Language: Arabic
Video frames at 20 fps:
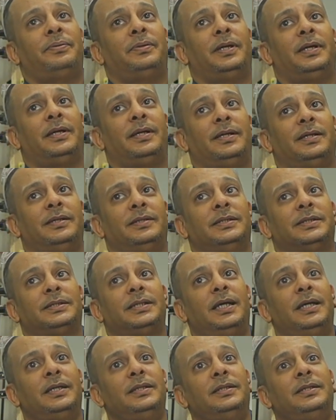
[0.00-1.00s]

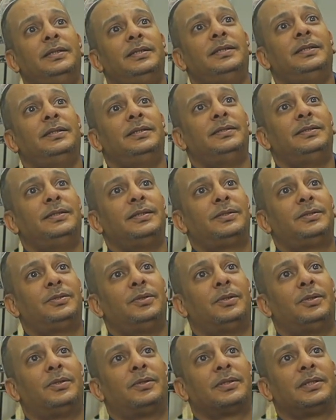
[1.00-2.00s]
فنصحني
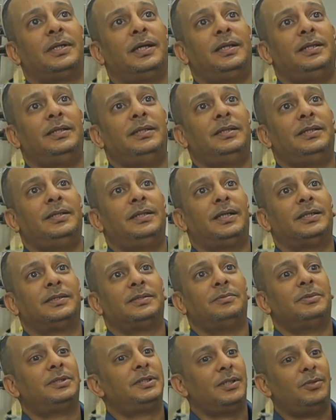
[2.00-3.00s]
الدكتور قال لي
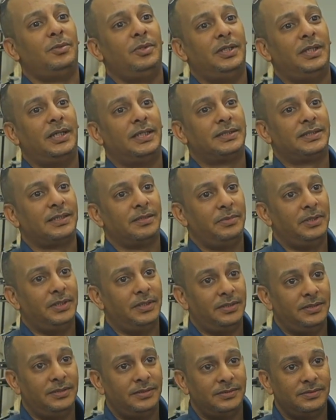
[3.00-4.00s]
لازم تسوي علاج
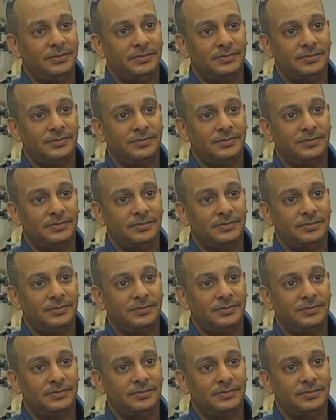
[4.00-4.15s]
طبيعي